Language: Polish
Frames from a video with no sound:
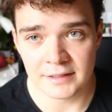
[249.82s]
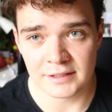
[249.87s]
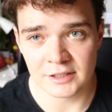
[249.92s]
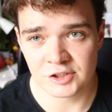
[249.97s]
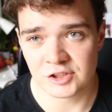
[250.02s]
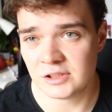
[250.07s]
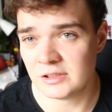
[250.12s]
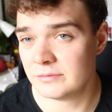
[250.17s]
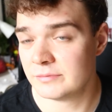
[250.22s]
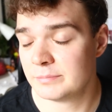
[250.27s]

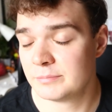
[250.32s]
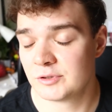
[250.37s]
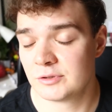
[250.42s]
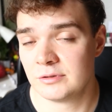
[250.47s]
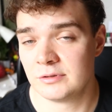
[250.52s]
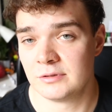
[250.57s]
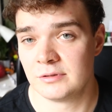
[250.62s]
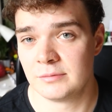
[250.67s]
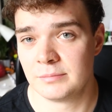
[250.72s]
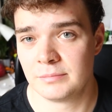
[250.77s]
Jeśli
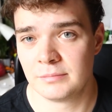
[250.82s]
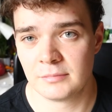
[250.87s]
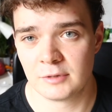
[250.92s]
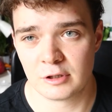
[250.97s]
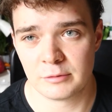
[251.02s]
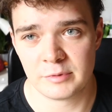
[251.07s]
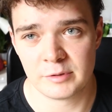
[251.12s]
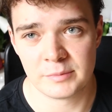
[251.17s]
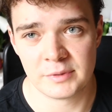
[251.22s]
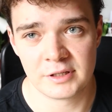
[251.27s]
przy,
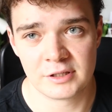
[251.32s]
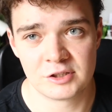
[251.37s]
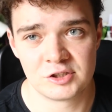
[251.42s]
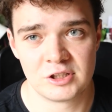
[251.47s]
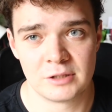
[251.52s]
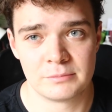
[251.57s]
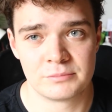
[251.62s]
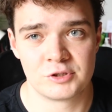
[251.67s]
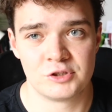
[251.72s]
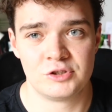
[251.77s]
robimy jakieś
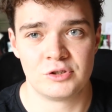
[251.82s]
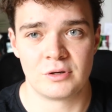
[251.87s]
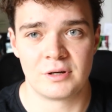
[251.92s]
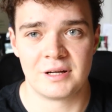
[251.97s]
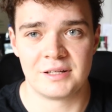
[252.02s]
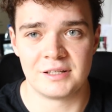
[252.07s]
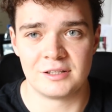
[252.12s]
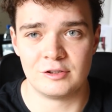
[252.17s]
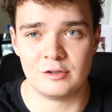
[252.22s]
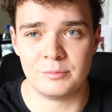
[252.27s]
tam
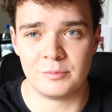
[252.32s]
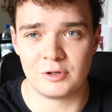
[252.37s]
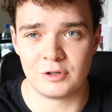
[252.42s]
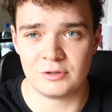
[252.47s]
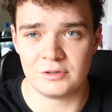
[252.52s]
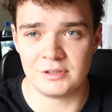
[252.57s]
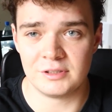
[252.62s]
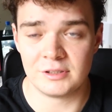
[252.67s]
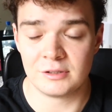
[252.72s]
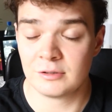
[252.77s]
przyciągania do
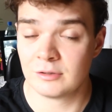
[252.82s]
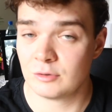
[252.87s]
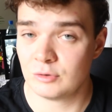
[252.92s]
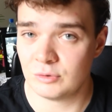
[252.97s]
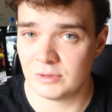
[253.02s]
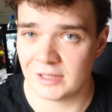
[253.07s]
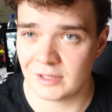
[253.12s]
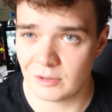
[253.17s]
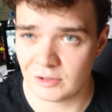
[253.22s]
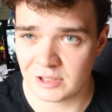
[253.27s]
brody,
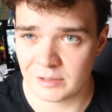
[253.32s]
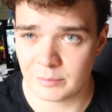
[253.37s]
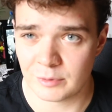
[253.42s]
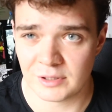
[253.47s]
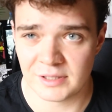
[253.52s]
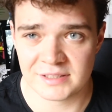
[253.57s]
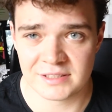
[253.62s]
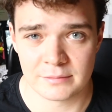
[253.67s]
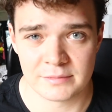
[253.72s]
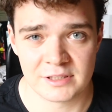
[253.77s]
którego nie
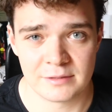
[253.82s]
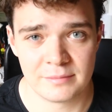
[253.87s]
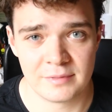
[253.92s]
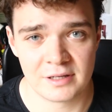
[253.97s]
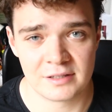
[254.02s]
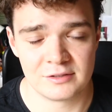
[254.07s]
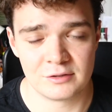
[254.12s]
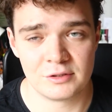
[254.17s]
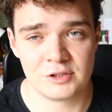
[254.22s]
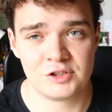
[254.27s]
polecam za
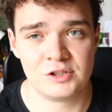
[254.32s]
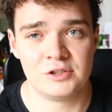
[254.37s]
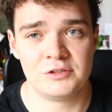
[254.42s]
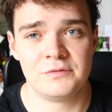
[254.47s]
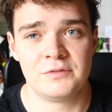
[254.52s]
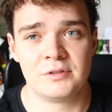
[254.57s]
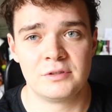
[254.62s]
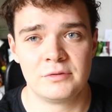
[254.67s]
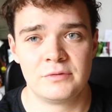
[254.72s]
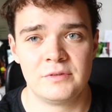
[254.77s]
bardzo, jeśli
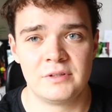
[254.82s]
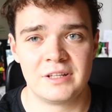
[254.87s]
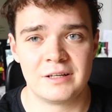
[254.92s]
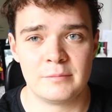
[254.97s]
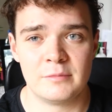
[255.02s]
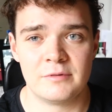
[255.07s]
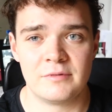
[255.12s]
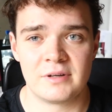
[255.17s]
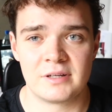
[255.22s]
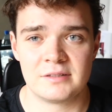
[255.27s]

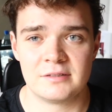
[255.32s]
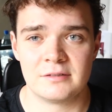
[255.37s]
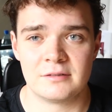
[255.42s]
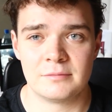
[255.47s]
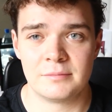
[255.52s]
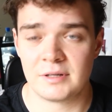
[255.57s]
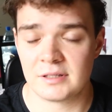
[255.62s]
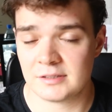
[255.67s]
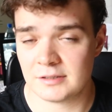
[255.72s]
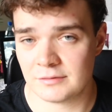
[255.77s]
chwytamy bardzo,
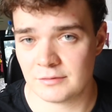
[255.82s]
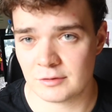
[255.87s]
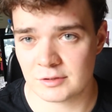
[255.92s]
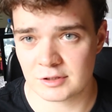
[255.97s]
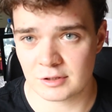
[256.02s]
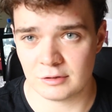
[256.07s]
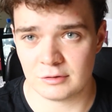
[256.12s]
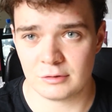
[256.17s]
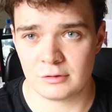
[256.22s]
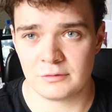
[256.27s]
bardzo
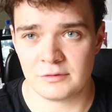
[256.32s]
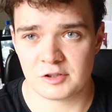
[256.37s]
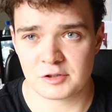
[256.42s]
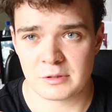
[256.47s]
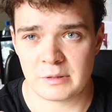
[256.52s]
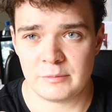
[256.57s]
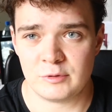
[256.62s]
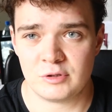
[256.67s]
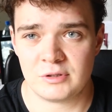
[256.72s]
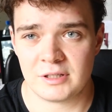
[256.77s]
wąsko, to również
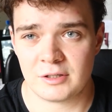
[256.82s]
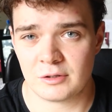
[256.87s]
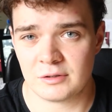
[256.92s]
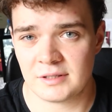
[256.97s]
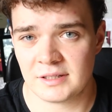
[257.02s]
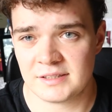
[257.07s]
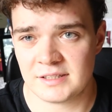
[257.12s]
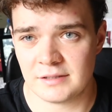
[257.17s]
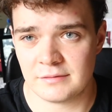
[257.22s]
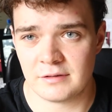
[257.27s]
mamy tutaj
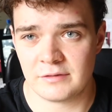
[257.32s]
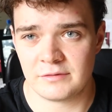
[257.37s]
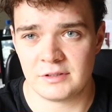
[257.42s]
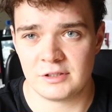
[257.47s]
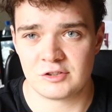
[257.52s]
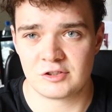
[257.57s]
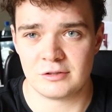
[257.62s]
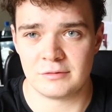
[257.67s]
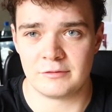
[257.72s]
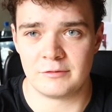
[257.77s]
rotację
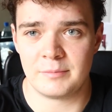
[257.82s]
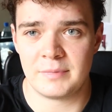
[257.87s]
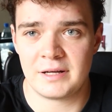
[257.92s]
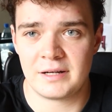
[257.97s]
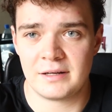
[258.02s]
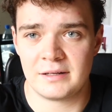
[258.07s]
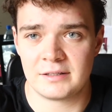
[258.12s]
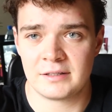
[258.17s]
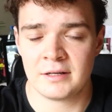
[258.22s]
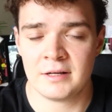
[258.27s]
wewnętrzną w
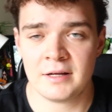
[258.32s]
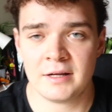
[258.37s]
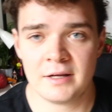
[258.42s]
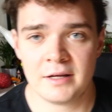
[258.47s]
barach.